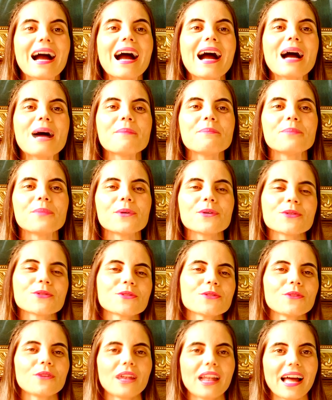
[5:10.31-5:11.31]

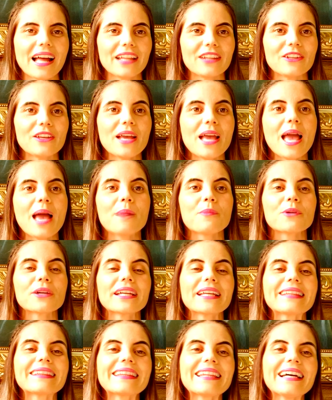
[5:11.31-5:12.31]
apostolado, é
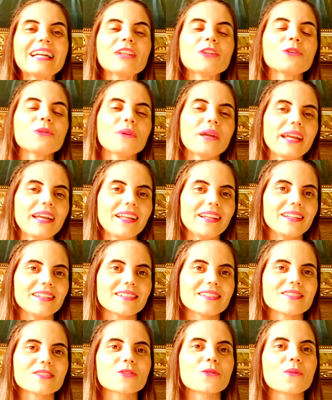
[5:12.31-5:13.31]
porque tanto
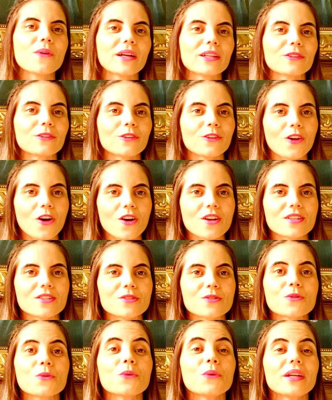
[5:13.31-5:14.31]
eles quanto
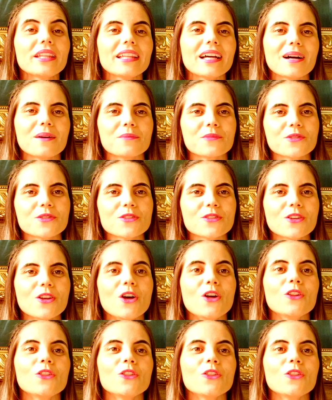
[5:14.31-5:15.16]
nós cuidamos,